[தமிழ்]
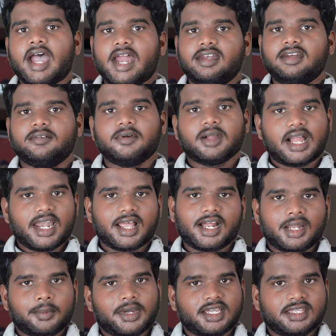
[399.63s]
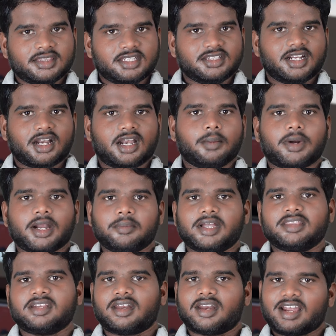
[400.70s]
அண்ட் காலங்காலமாக இந்த தேட்டரில் படம்
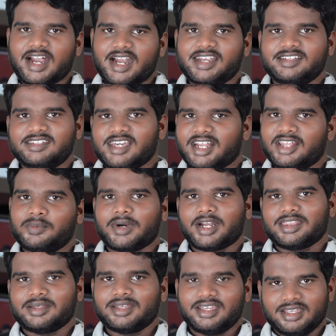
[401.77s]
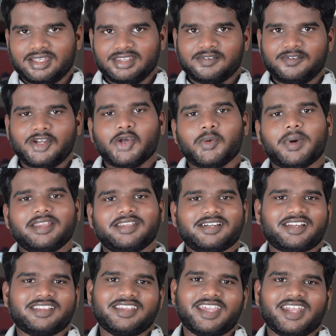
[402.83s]
பார்த்துட்டு இருக்க ஆடியன்ஸ் யாராவது படத்தை இந்த வீடியோ
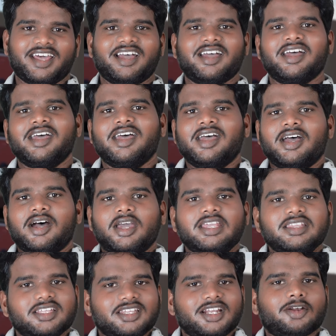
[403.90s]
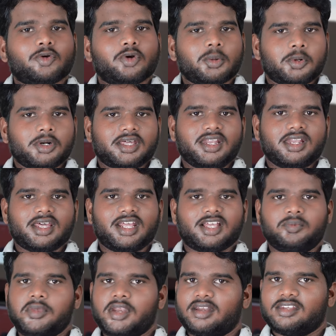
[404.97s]
பார்த்துட்டு இருந்தீங்கன்னா இந்த தேட்டர் கூட உங்களுக்கு இருக்கிற
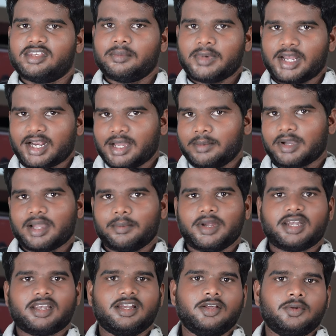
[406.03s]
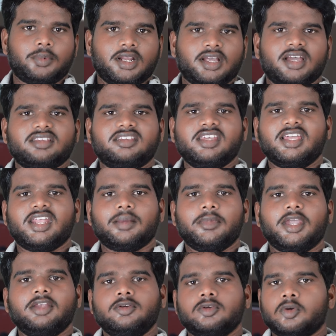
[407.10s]
எக்ஸ்பீரியன்ஸை மறக்காம கமெண்ட்ல லீவ் பண்ணுங்க
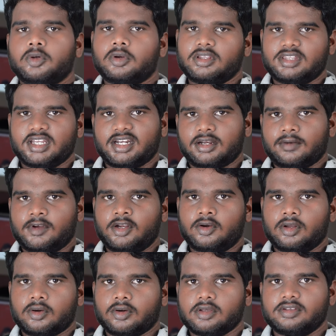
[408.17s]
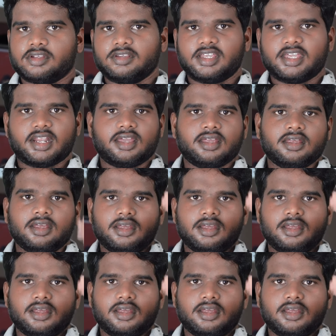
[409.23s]
சீக்கிரமே இன்னொரு ஒரு தேட்டர் வீடியோவில் உங்களுக்கு சந்திக்கிறேன்